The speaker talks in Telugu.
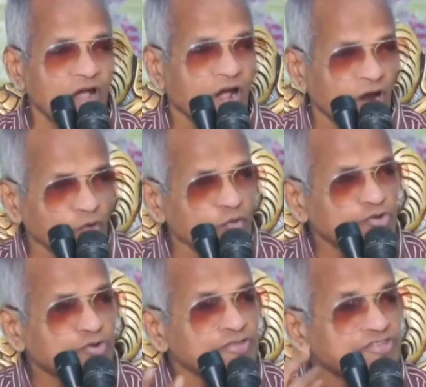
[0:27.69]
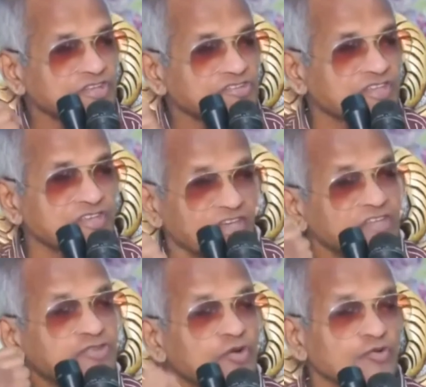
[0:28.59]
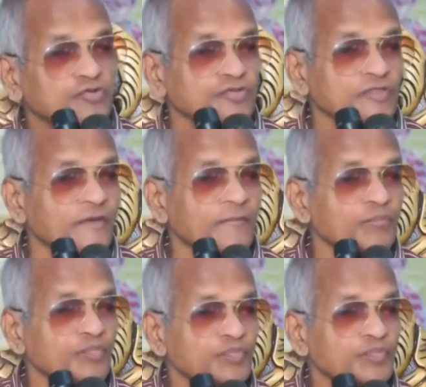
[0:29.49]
ఇలా కళ్ళు మూసుకుని చేస్తే ఏం జరుగుతుంది